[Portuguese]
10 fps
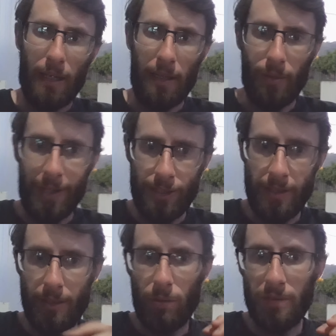Então a
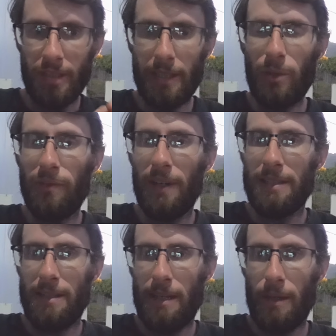gente conseguiu
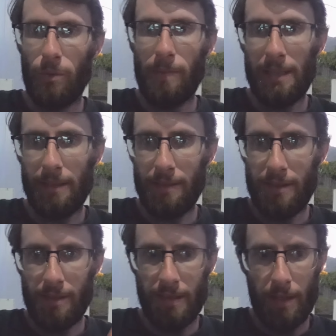fazer uma
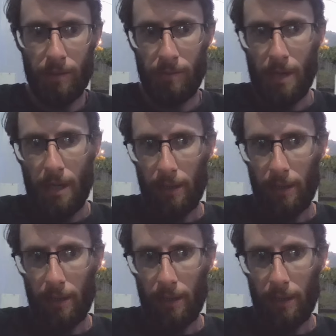transição